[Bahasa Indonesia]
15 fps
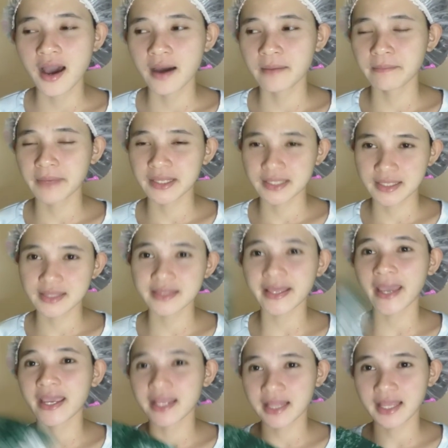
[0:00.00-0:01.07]
made in
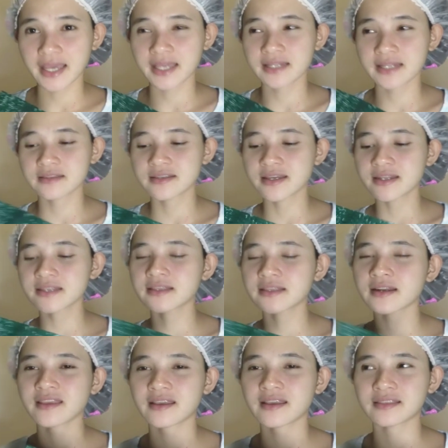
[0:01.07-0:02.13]
Thailand jadi
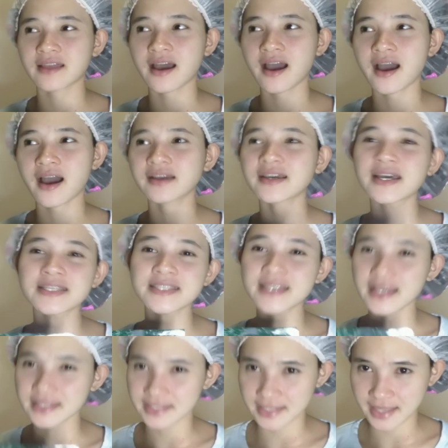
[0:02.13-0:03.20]
ternyata nggak
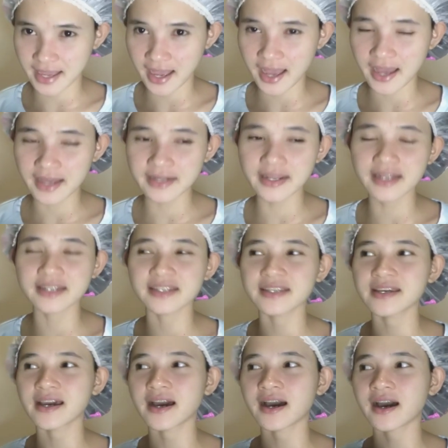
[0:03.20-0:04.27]
sia-sia dan
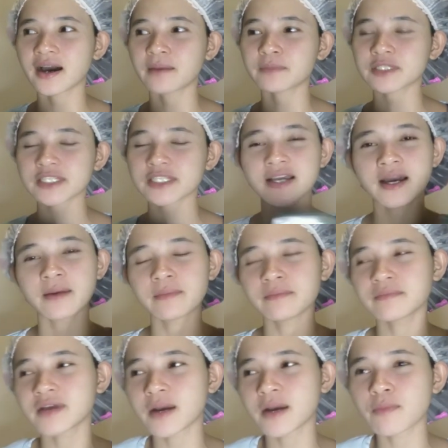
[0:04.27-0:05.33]
nggak maksudnya nggak
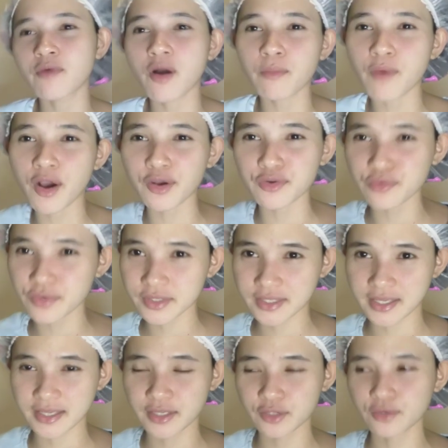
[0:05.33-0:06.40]
nggak buang-buang duit
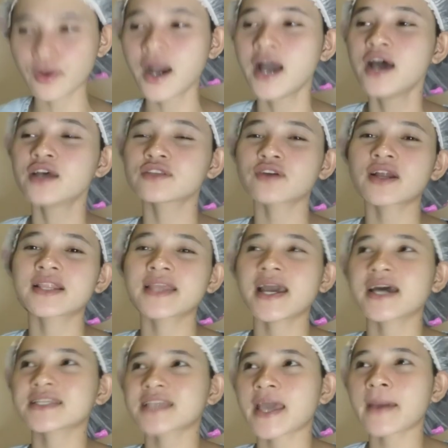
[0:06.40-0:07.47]
kayak gitu
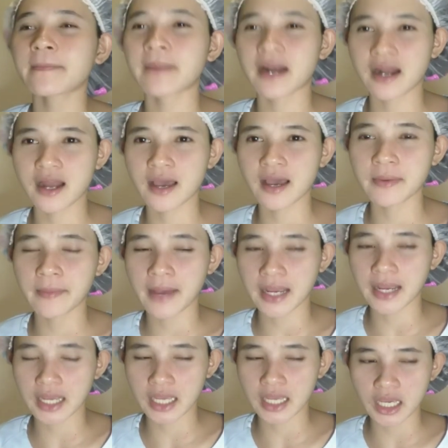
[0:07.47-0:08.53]
soalnya saya pernah
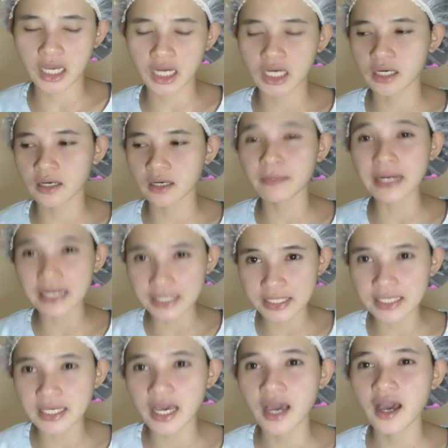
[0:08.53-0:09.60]
memakai uh,
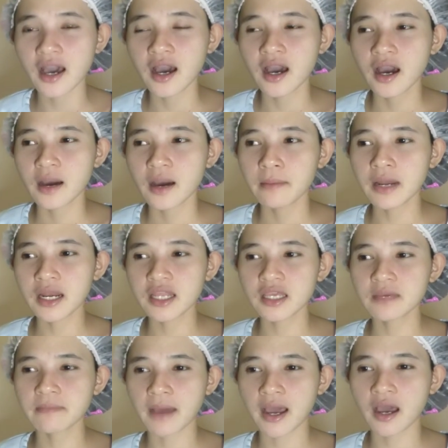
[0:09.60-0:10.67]
beli beli
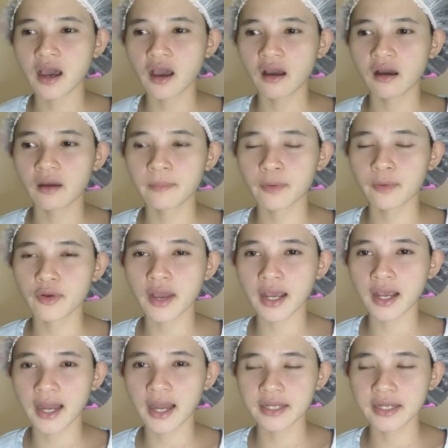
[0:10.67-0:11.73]
uh, produk
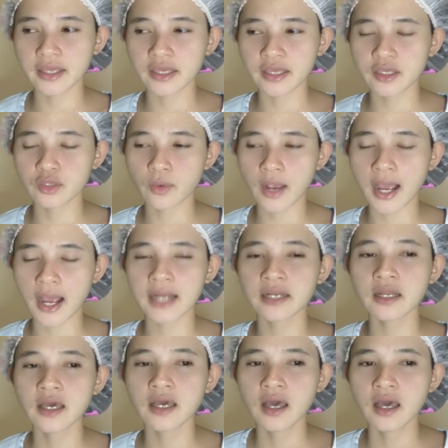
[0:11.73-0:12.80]
lain kayak gitu kan
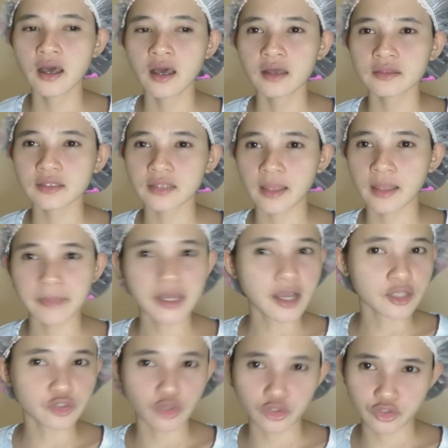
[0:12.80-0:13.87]
tetapi nggak
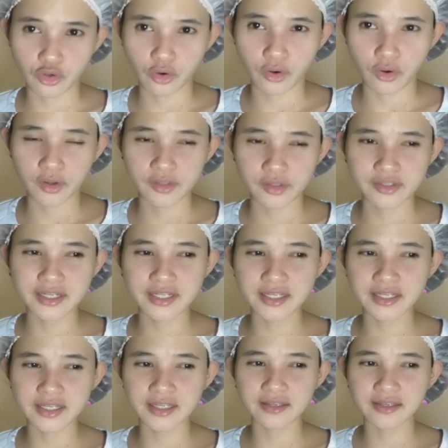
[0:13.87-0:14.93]
cocok
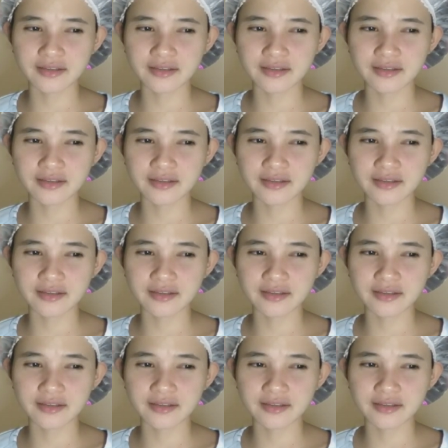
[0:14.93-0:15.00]
jadi